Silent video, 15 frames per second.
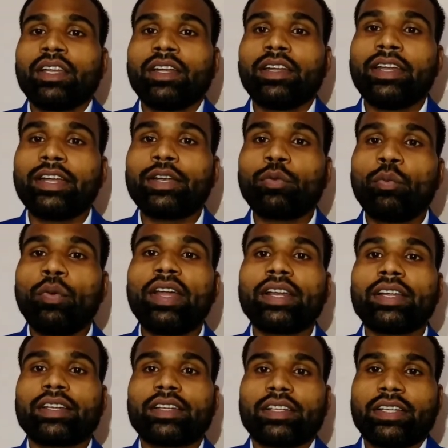
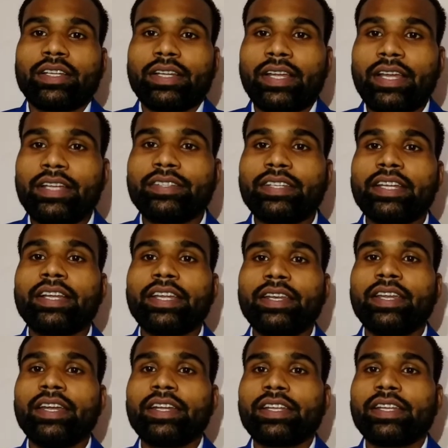नेटवर्क कैसे
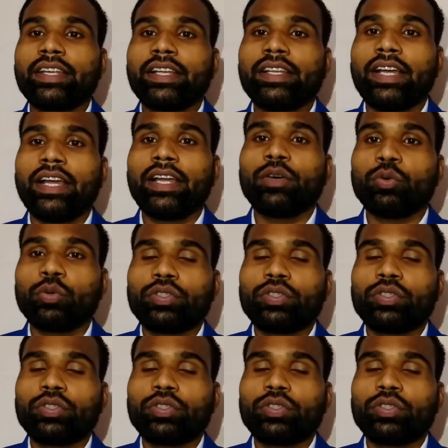क्रिएट किया जाए